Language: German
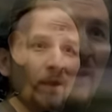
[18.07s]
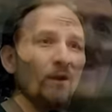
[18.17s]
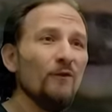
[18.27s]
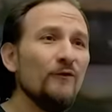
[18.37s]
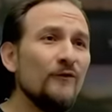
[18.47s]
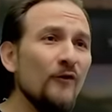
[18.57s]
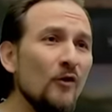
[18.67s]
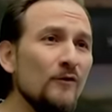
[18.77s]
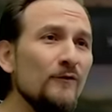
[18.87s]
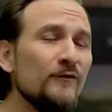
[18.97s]

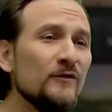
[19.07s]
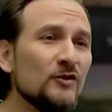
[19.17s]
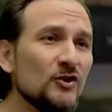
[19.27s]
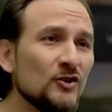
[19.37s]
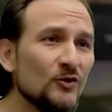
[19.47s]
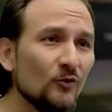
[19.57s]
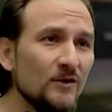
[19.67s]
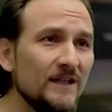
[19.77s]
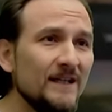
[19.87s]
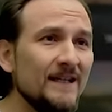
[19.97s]
Fünf
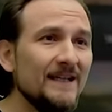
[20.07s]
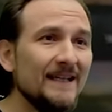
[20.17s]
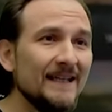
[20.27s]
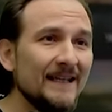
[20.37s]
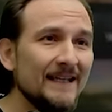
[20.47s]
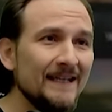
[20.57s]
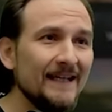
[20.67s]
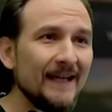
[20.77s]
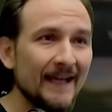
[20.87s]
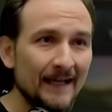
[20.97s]
Stunden
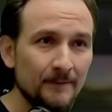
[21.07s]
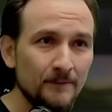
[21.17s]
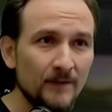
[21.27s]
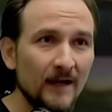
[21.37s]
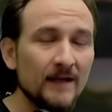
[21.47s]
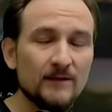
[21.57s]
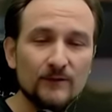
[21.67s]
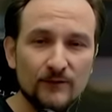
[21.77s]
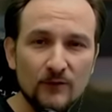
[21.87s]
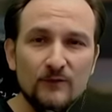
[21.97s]
in-game,
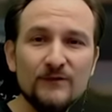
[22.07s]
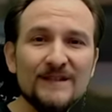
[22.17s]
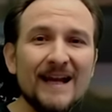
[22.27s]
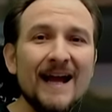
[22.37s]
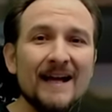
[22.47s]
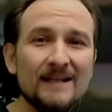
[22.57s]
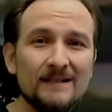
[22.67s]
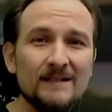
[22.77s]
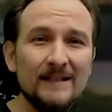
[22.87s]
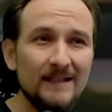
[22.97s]
also fünf
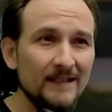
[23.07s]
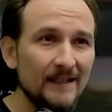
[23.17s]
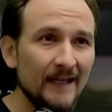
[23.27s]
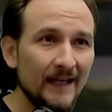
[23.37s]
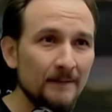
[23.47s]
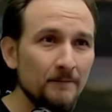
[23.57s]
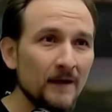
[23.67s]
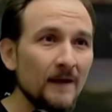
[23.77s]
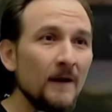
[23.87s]
Tage in-game